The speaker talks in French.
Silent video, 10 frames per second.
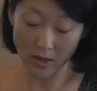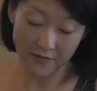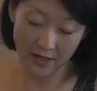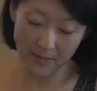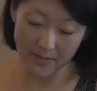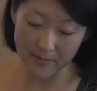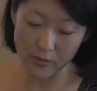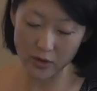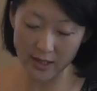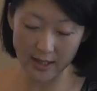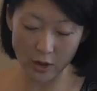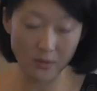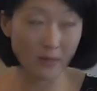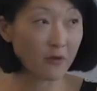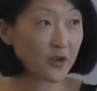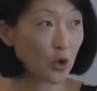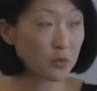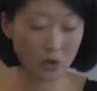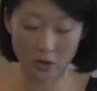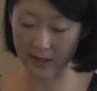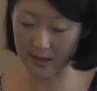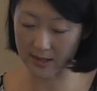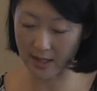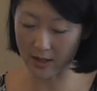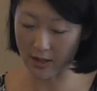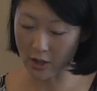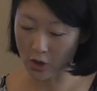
Avec la même monnaie et le même environnement commercial,